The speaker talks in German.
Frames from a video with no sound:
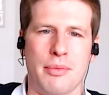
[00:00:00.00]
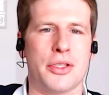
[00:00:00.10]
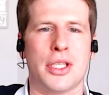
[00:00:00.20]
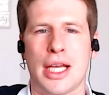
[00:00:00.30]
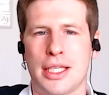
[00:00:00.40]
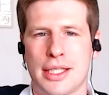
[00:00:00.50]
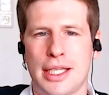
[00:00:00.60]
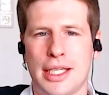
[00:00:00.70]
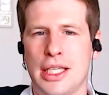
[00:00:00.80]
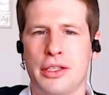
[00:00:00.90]
Also der hat
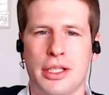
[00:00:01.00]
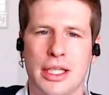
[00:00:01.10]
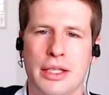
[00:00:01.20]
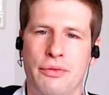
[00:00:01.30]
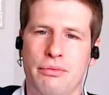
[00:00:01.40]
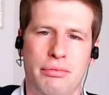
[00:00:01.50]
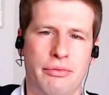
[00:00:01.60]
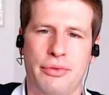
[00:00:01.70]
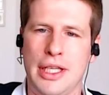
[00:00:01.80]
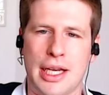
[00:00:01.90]
tatsächlich
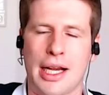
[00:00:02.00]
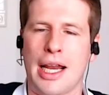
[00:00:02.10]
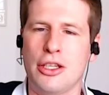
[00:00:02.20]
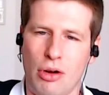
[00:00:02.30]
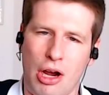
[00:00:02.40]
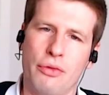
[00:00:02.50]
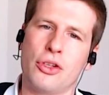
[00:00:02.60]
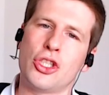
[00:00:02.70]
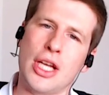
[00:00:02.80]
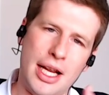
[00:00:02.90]
viele der Gleichungen
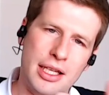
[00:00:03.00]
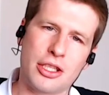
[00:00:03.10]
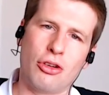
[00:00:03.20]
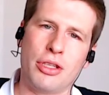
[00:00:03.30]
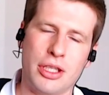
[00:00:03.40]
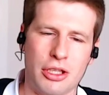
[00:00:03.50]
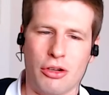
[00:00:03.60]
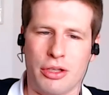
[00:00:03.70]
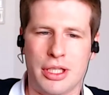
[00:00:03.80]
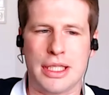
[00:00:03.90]
aufgestellt und,
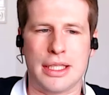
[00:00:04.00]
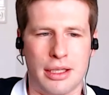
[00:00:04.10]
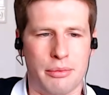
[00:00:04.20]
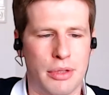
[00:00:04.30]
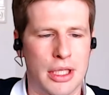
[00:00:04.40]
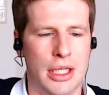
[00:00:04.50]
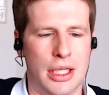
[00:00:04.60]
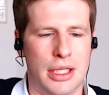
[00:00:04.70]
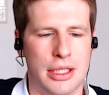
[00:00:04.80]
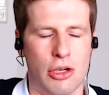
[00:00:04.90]
und ähm,
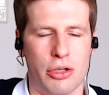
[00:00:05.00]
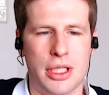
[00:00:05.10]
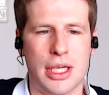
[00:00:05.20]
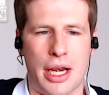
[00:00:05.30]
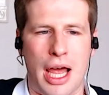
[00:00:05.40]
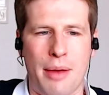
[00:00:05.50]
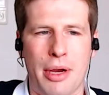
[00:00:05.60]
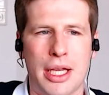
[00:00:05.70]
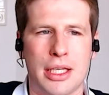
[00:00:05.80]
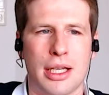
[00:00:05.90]
die Leute, die daran
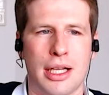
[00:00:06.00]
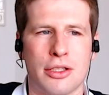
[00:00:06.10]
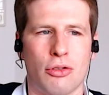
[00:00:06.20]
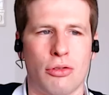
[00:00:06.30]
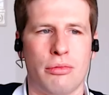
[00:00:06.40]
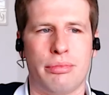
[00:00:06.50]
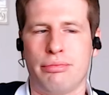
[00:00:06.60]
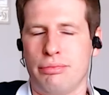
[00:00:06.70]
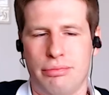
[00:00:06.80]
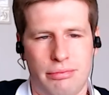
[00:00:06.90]
arbeiten, also
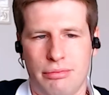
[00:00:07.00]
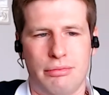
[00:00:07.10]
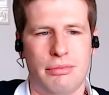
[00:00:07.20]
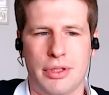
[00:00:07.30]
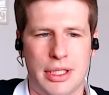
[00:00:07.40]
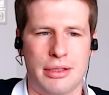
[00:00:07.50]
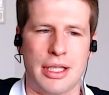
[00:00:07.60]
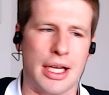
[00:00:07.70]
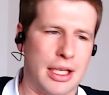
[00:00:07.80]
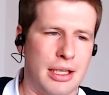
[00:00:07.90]

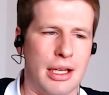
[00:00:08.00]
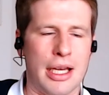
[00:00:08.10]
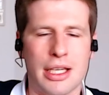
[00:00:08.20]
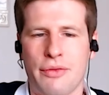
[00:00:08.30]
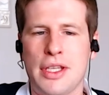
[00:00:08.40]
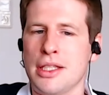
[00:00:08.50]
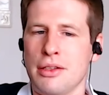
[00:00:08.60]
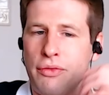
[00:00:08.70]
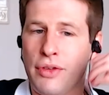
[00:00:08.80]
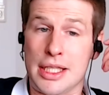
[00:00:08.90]
darin
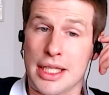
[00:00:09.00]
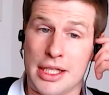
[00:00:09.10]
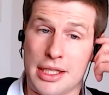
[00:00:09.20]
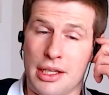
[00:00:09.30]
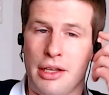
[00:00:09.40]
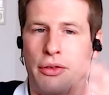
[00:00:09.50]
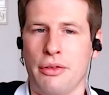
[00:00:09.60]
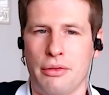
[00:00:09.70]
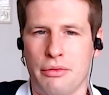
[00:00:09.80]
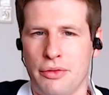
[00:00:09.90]
angewiesen, wie das jetzt äh,
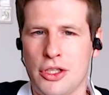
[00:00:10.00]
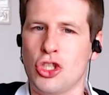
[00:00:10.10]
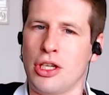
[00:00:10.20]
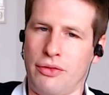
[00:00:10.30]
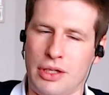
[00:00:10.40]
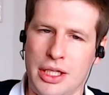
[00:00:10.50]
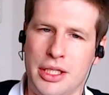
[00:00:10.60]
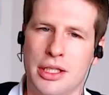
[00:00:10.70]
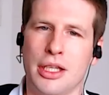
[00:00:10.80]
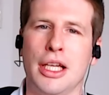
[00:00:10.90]

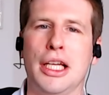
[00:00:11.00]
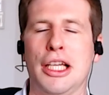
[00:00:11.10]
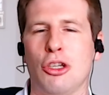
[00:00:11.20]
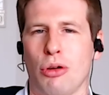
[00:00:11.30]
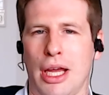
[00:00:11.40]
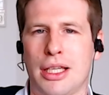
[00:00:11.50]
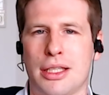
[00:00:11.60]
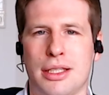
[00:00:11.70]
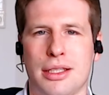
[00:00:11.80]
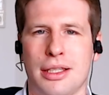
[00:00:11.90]
wissenschaftlich
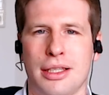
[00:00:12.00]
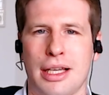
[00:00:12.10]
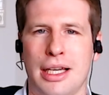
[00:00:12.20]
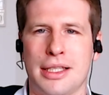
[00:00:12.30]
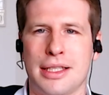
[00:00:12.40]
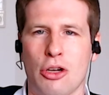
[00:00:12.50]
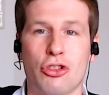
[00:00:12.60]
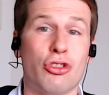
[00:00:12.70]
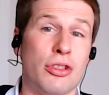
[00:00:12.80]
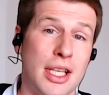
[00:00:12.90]
korrekt äh, alles
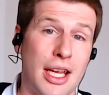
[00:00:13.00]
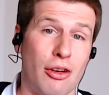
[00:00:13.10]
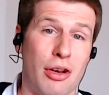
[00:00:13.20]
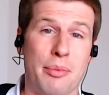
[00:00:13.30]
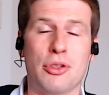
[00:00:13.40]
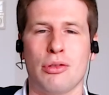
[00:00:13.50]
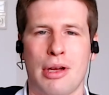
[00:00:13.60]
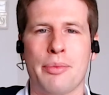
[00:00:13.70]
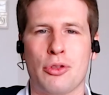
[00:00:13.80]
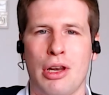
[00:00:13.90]
auszusehen und abzu
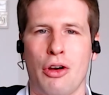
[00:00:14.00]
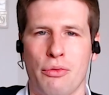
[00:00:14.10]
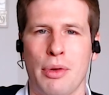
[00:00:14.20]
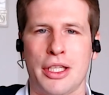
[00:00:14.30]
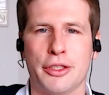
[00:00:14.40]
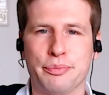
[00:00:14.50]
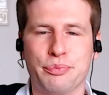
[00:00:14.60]
abzulaufen hat.